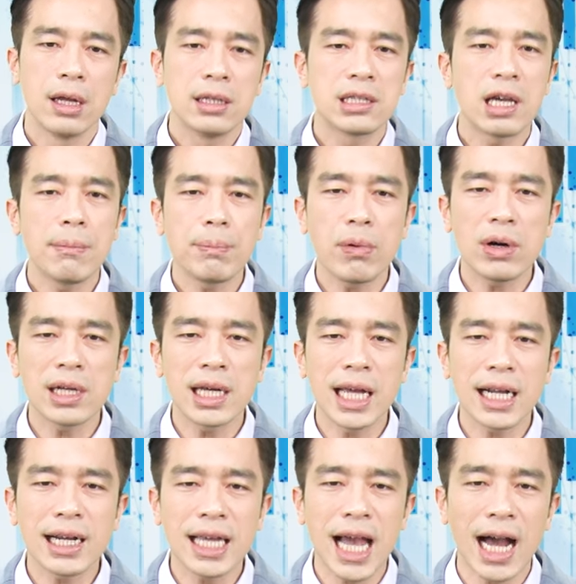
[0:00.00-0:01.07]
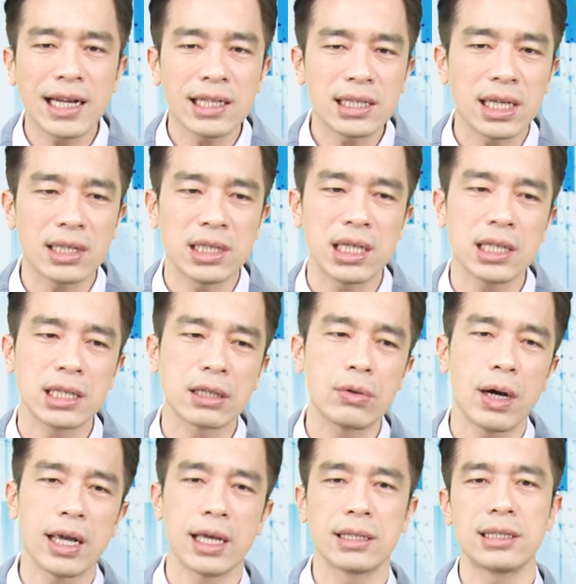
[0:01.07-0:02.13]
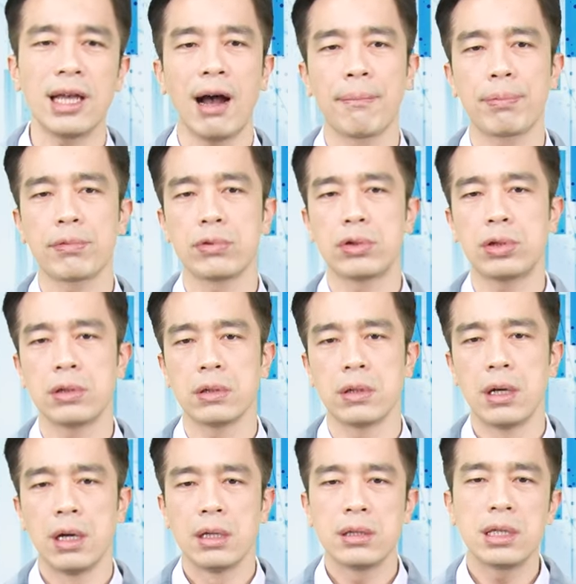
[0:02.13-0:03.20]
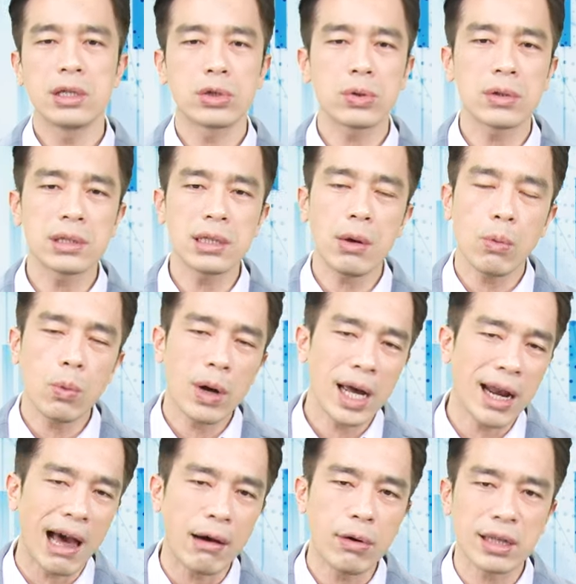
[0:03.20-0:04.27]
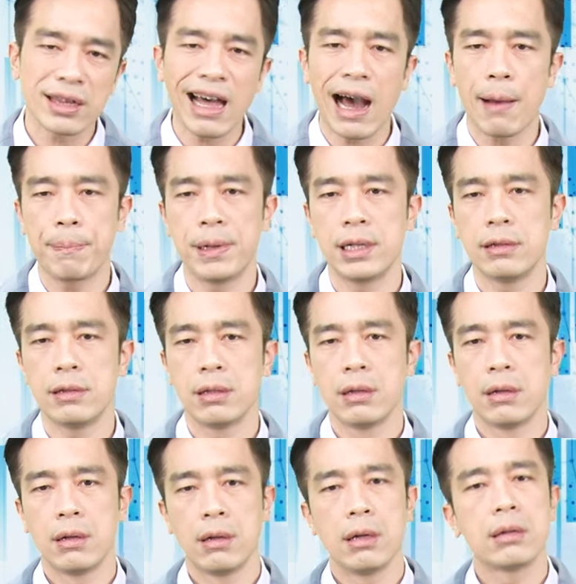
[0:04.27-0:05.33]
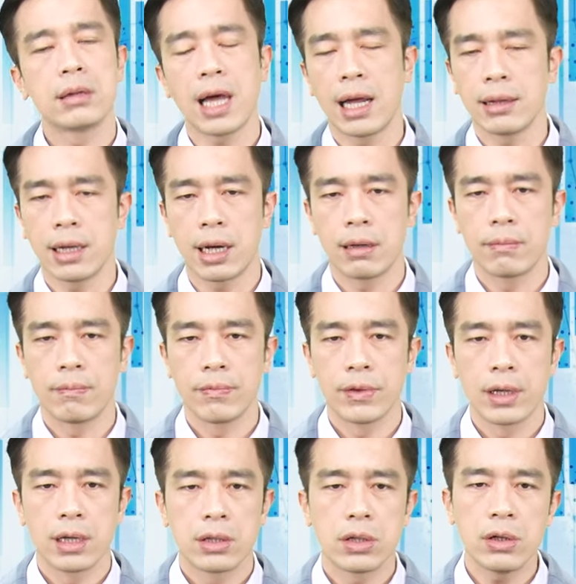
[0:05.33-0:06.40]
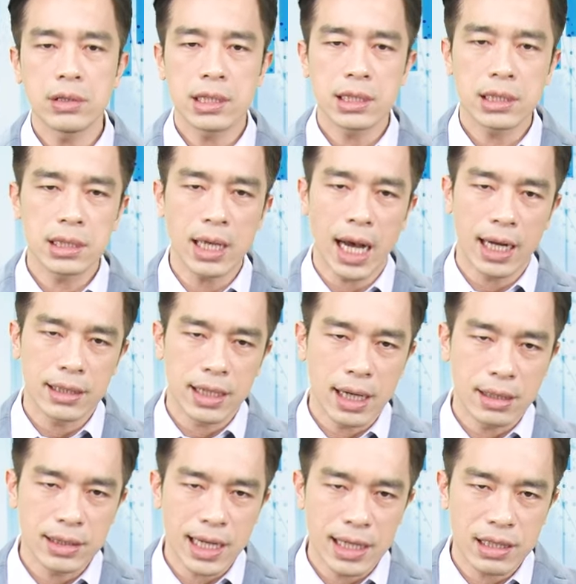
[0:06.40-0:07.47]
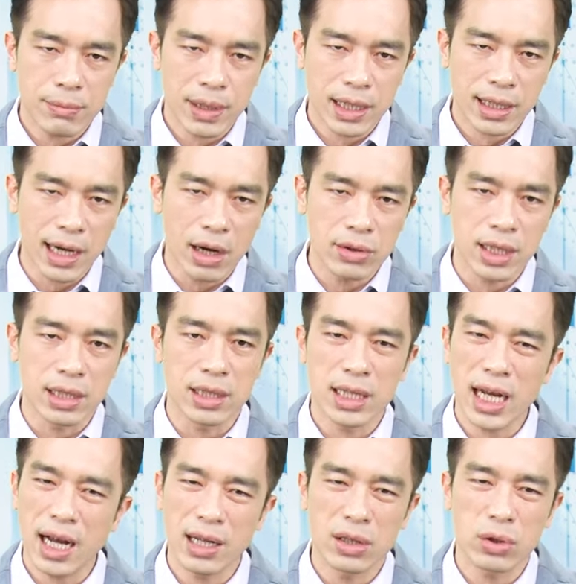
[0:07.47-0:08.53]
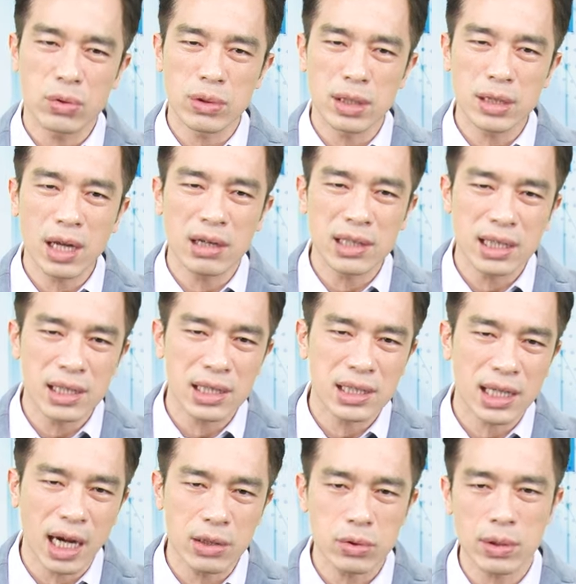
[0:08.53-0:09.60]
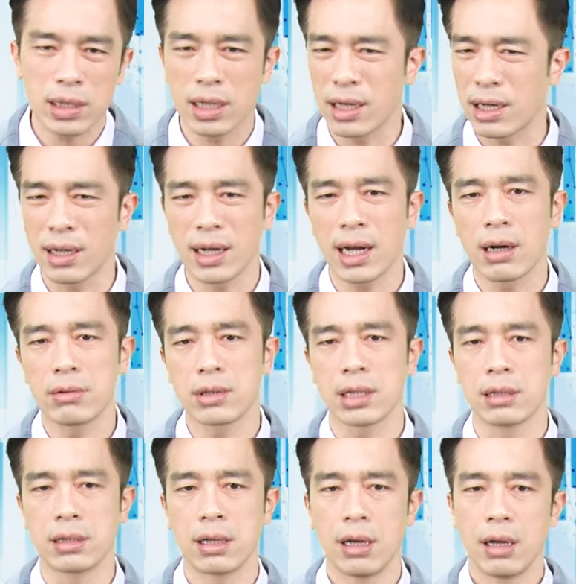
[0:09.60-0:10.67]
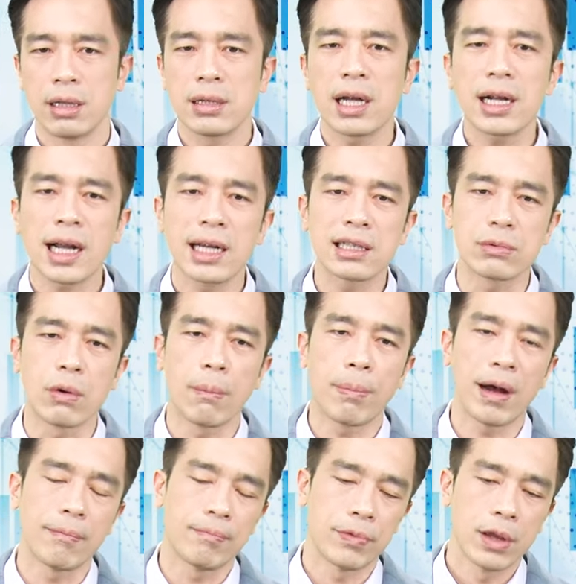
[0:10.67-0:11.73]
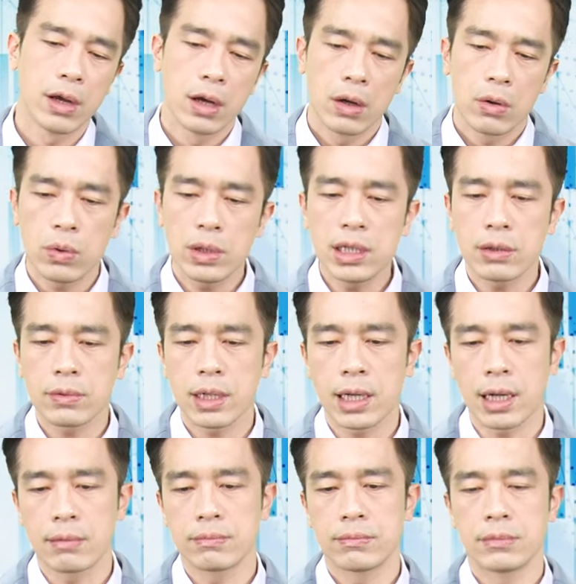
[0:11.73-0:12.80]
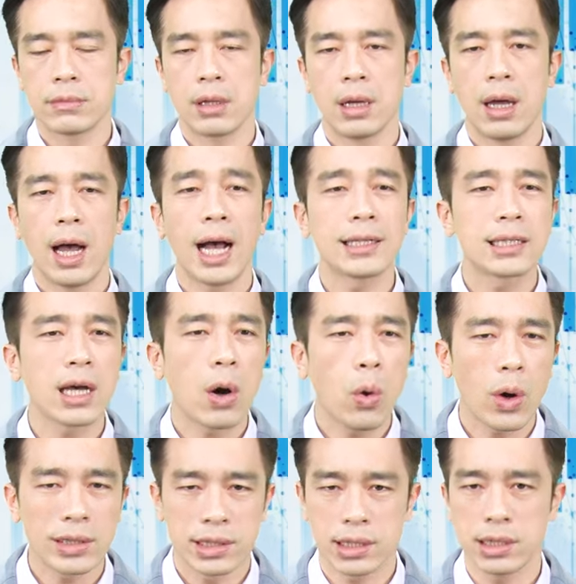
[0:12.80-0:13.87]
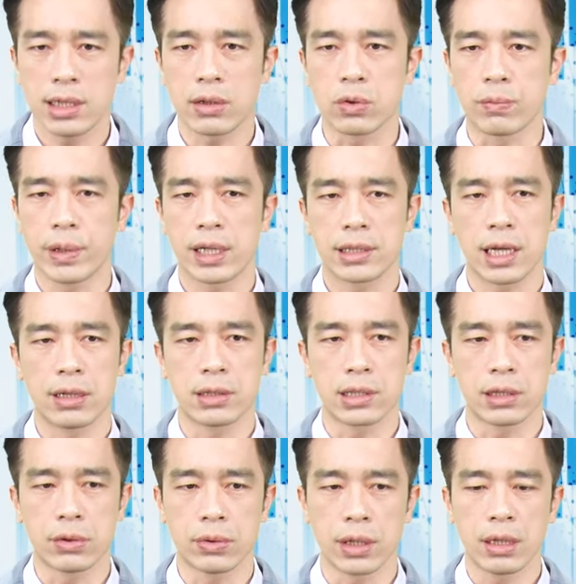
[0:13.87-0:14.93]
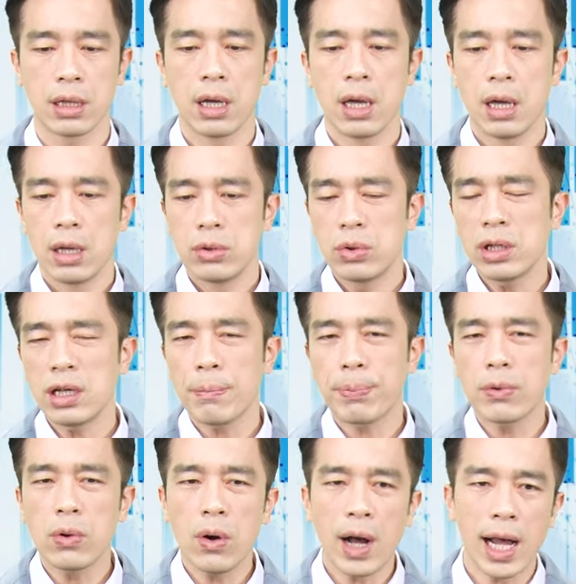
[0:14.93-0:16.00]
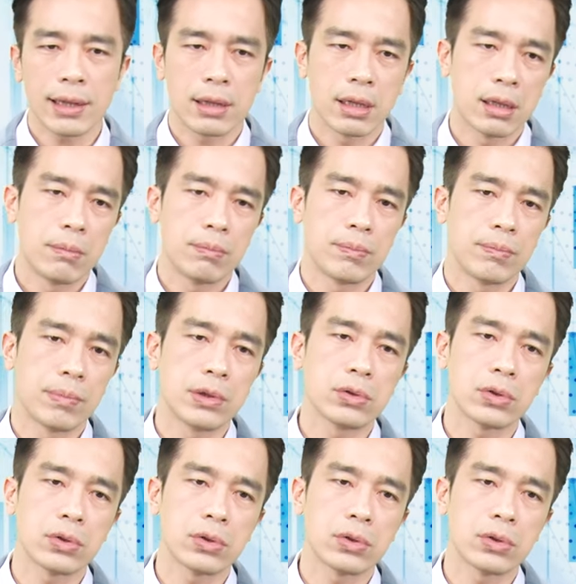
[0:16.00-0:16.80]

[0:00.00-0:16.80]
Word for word: 前波的一个压力线七十块也上不去，你说这未来会大喷难啊，尤其是啊你要在这边高点，你看很多人套在这相对的很高点，那该怎么办？我认为啊还是要换新的股票才有机会，如果你不换，比如